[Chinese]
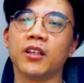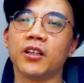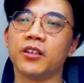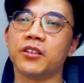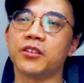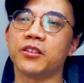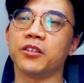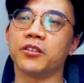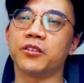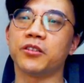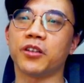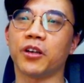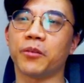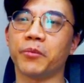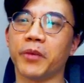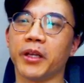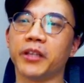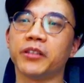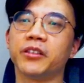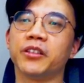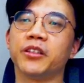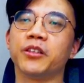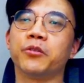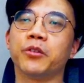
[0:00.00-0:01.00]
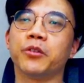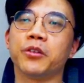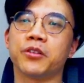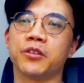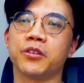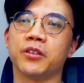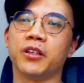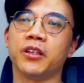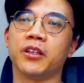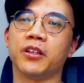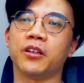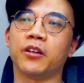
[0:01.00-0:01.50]
社交媒体或
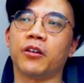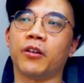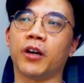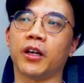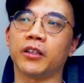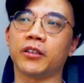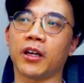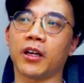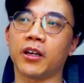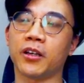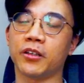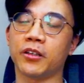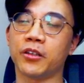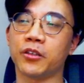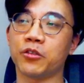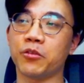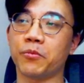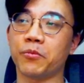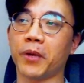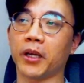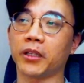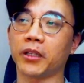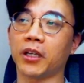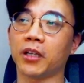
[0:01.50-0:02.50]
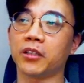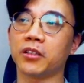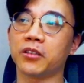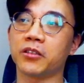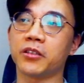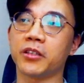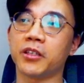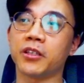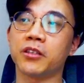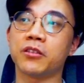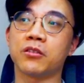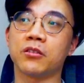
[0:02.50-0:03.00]
之类的话，他可能就把他的
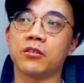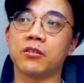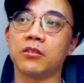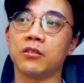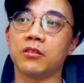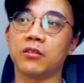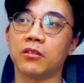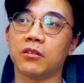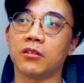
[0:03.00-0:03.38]
这一支。